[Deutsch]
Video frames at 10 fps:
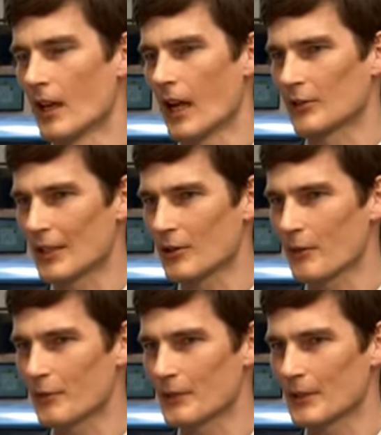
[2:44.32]
Also das
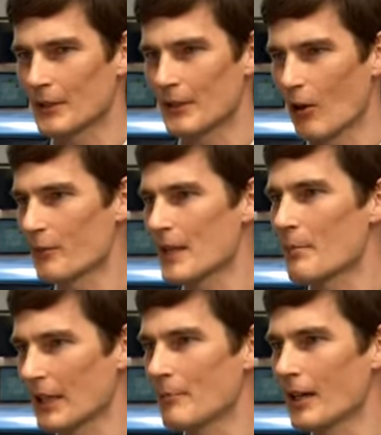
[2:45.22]
läuft, äh, läuft sehr
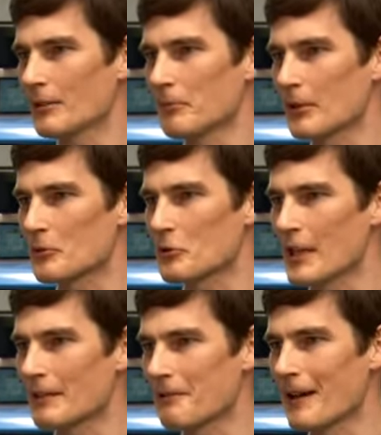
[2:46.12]
prima. Also wir
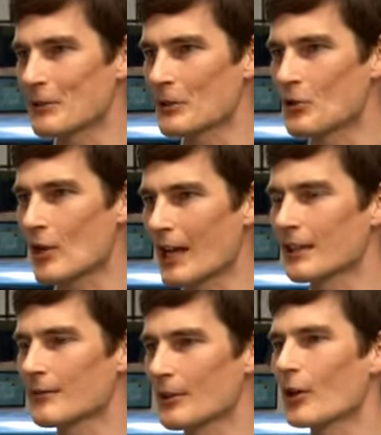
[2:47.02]
stehen quasi
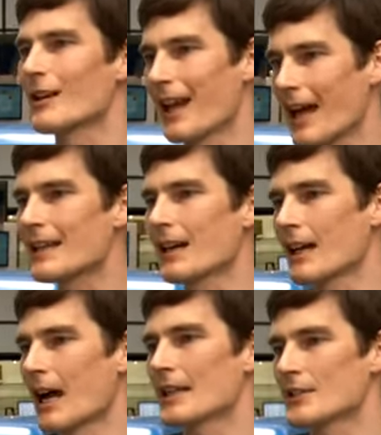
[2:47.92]
Schlange. Wir können leider
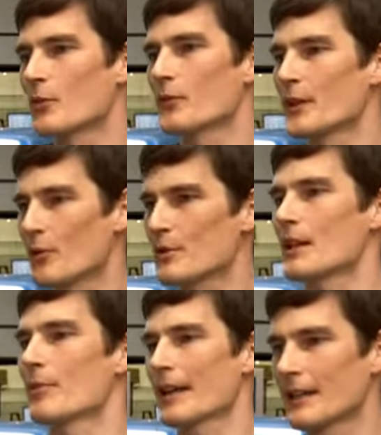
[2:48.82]
gar nicht so viel
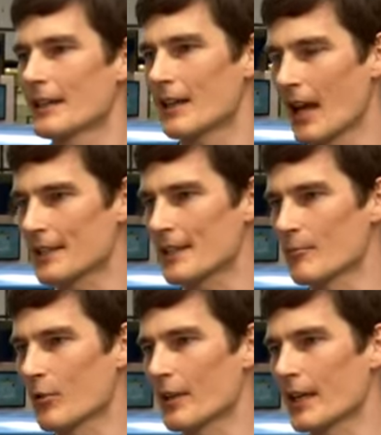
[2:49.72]
unterbringen in den
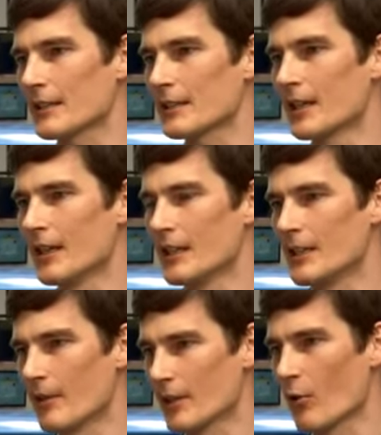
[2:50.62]
einzelnen Projekten,
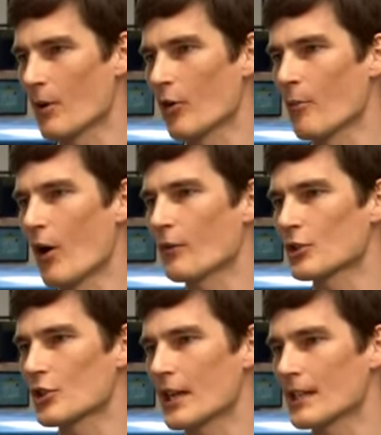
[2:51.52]
die wir drumherum
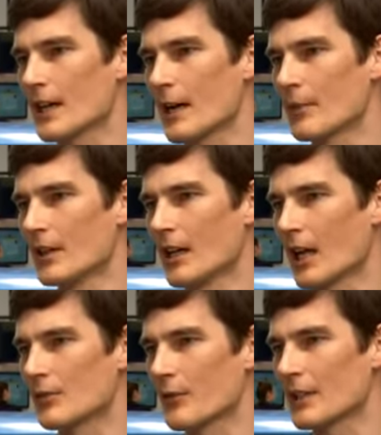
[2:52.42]
aufgestellt haben.
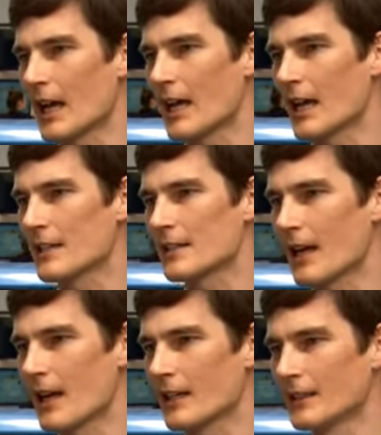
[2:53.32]
Also von daher ist
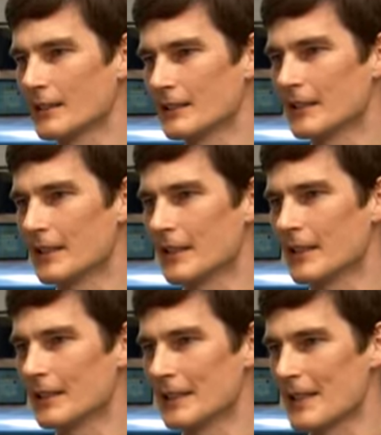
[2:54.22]
da
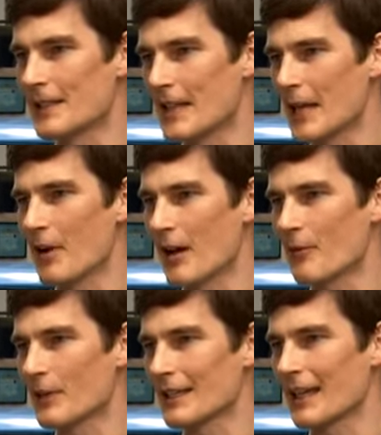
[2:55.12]
äh, dieses Thema
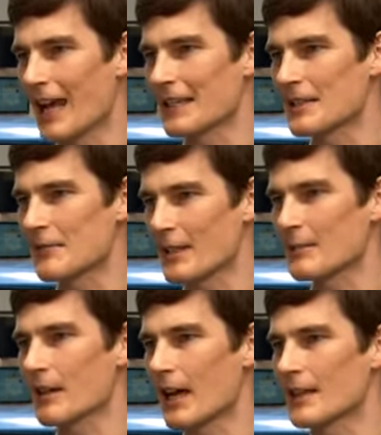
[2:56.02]
wirklich eins, was
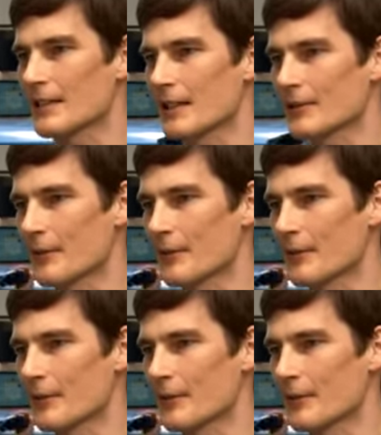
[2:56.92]
begeistert,